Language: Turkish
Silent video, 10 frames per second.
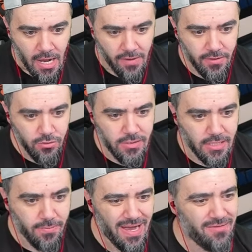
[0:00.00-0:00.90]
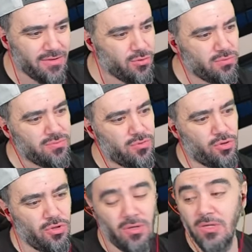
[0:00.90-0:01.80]
Hava düzelt. hava çok
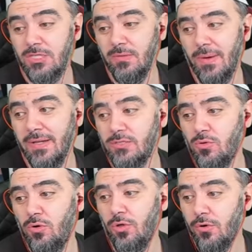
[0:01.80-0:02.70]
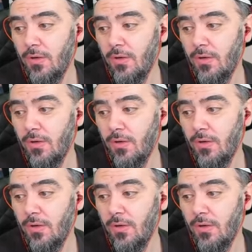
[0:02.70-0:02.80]
kötü. Şimdi bak nasıl oluyor.